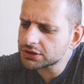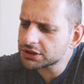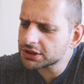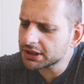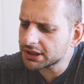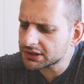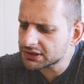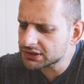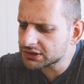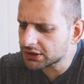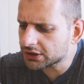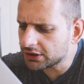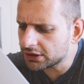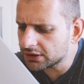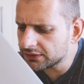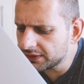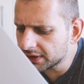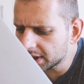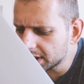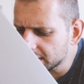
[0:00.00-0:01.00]
Czy jest
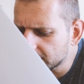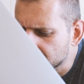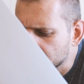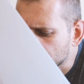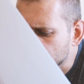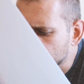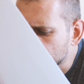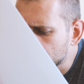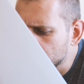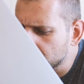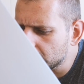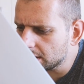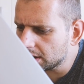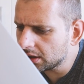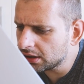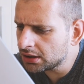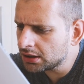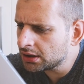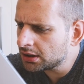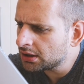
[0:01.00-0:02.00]
cokolwiek innego?
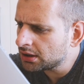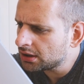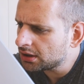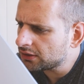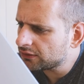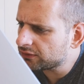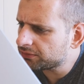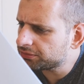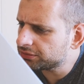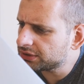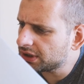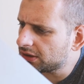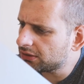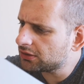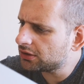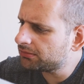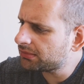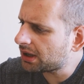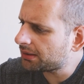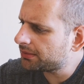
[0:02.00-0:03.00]
W
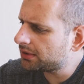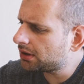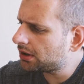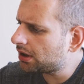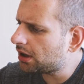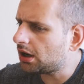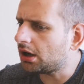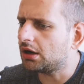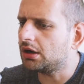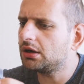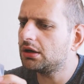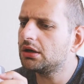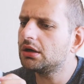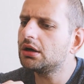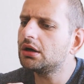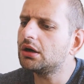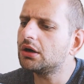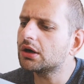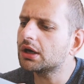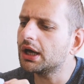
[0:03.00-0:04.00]
pudełku mamy... O,
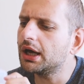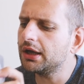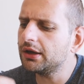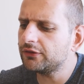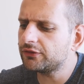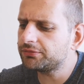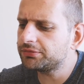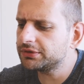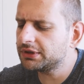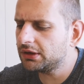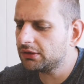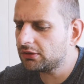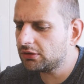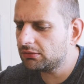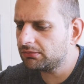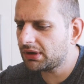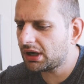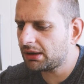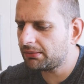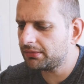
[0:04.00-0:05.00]
ok, w
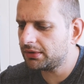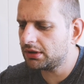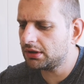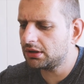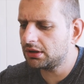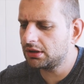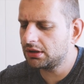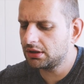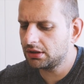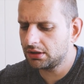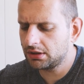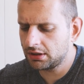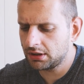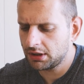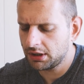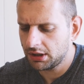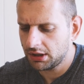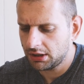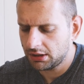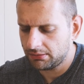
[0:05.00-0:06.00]
pudełku mamy
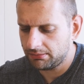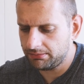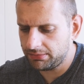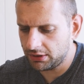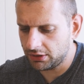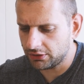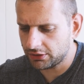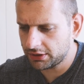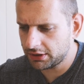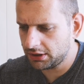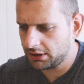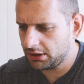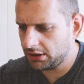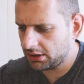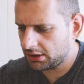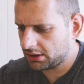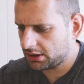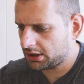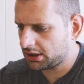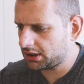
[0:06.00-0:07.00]

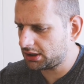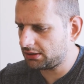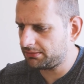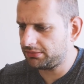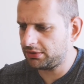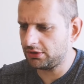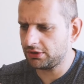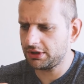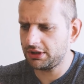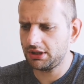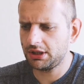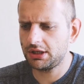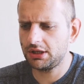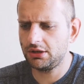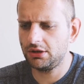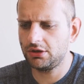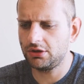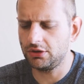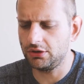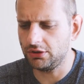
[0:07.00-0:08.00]
bloki, ale bloki
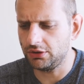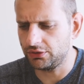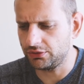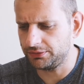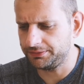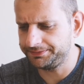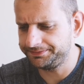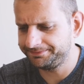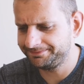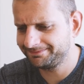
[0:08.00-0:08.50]
jakiego koloru?